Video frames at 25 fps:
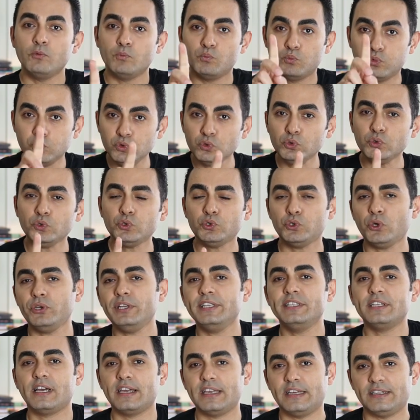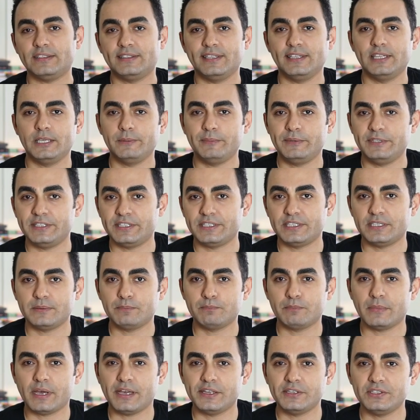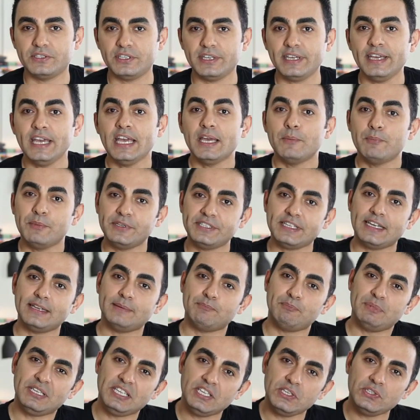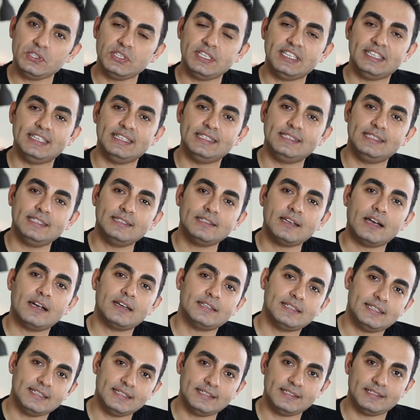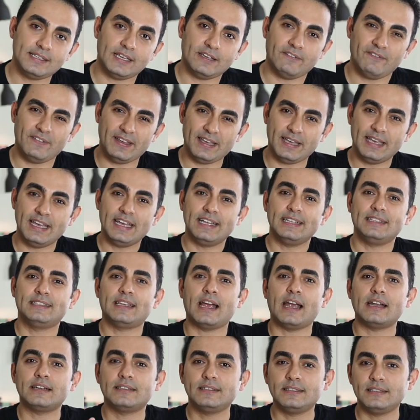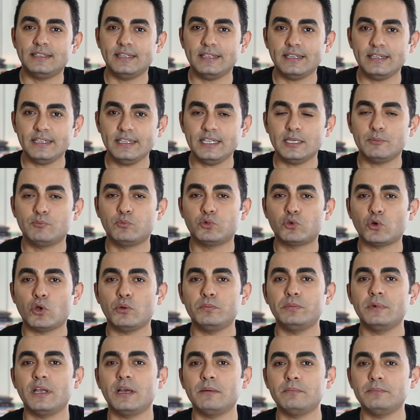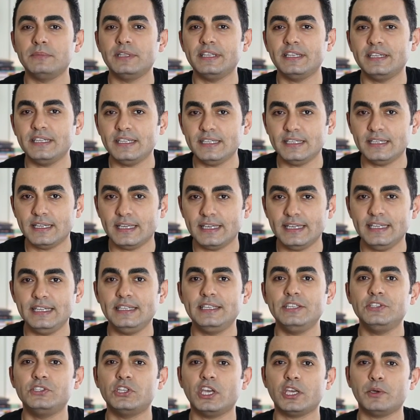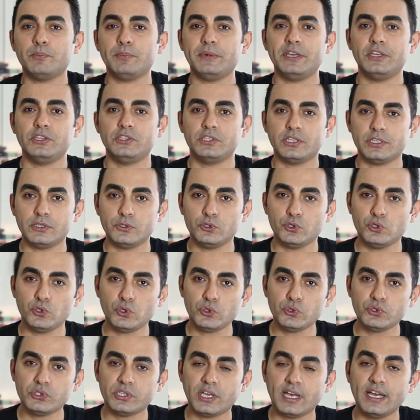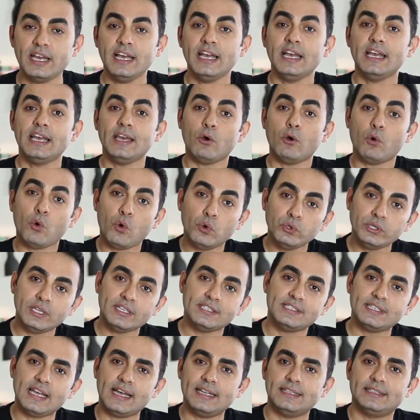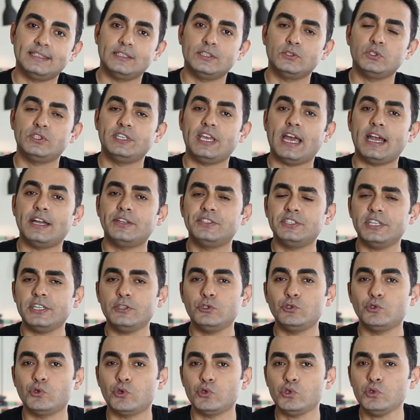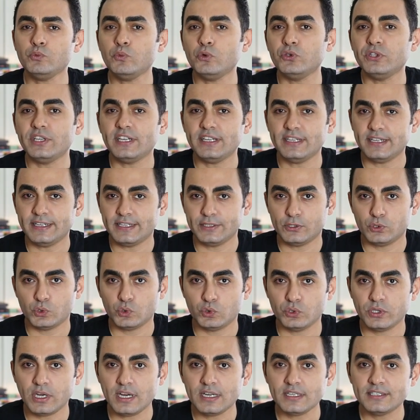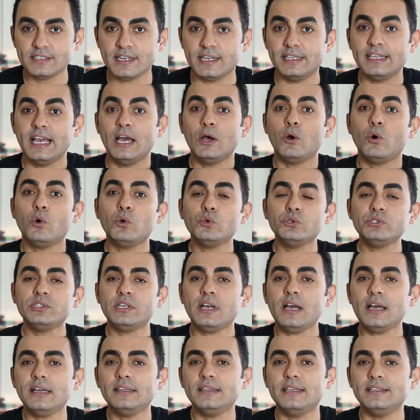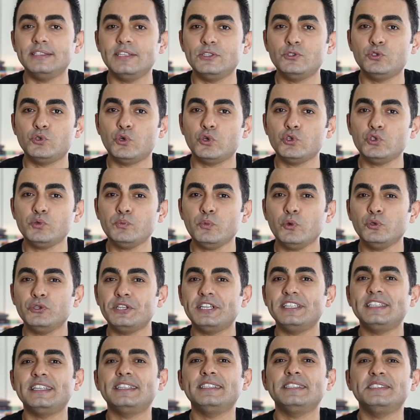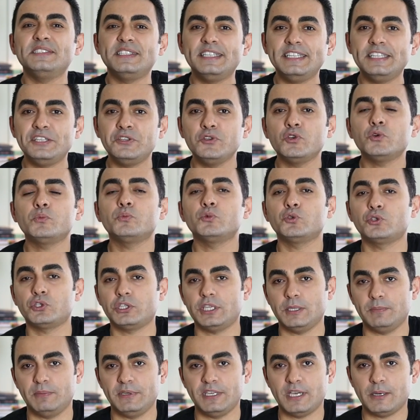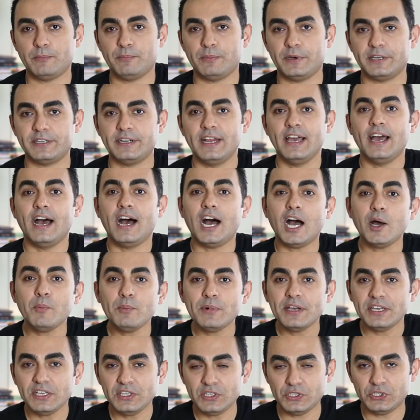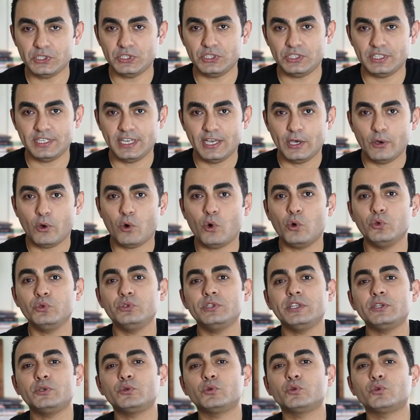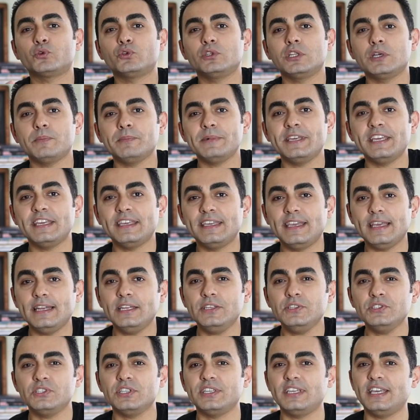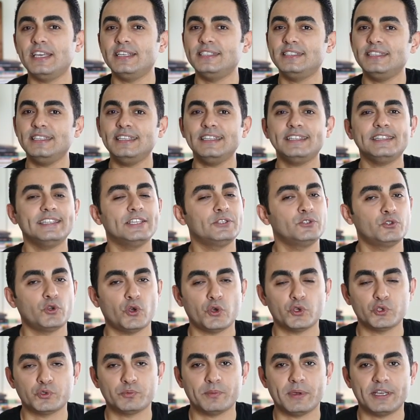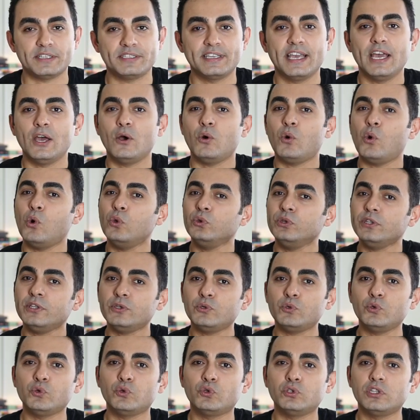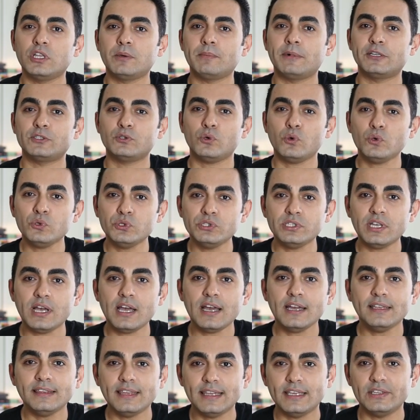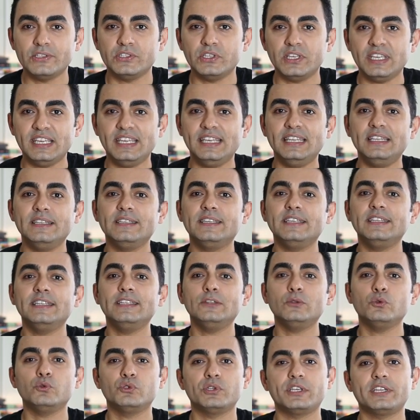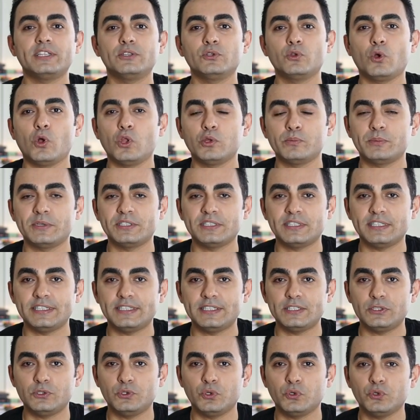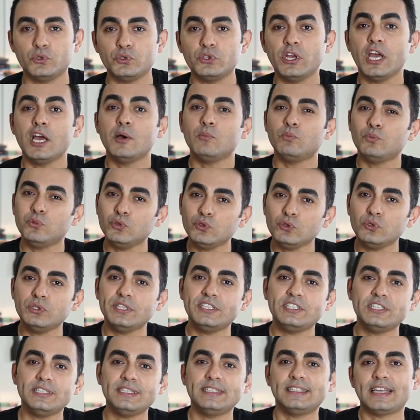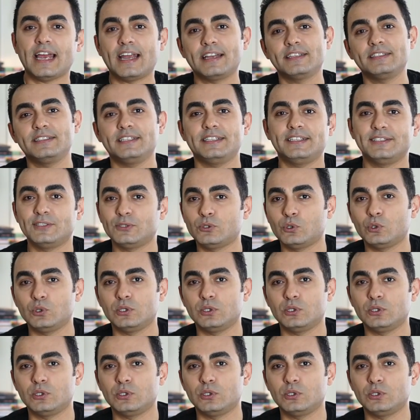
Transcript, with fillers: Bunu şöyle de ayırt edebilirsin bence. Mesela bir kişi gizli narsistse ve dertleriyle, problemleriyle ilgi çekmeye çalışıyorsa ona sen gerçek çözüm önerileri sunarsan o sadece çözüm önerilerini dinliyormuş gibi yapar. Ama iş onları uygulamaya gelince kesinlikle çözmez. Onları uygulamaz. O sadece ilginin üzerinde olmasını istiyordur. Bunun için dertlerini